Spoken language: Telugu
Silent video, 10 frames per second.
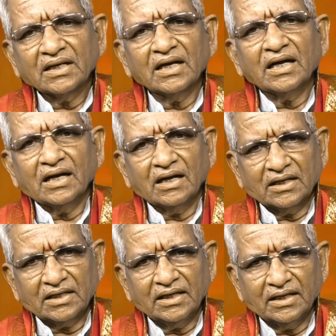గంగా
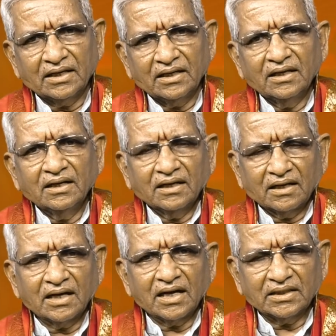అంటే
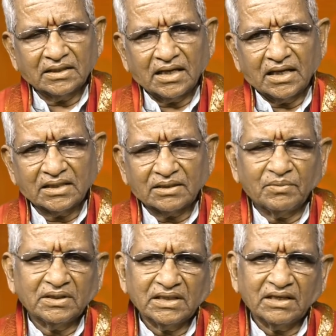గంగా జలానికి
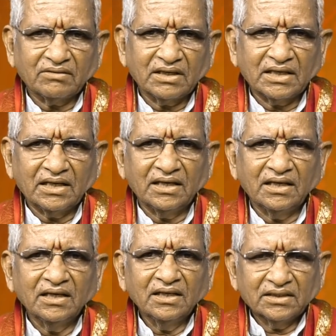సంబంధించినటువంటి
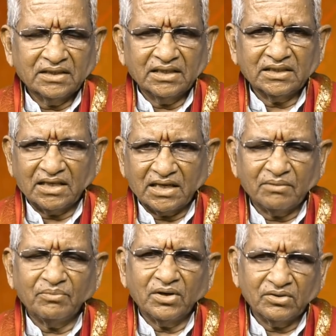చిన్న చిన్న
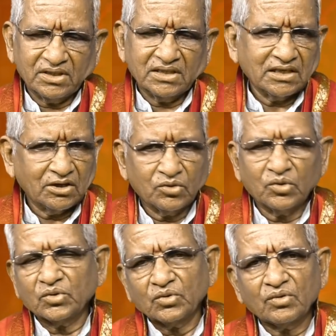డబ్బాలు సీసాలు
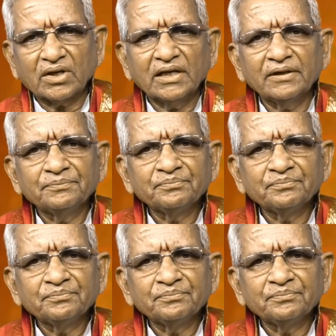దొరుకుతూ ఉంటాయి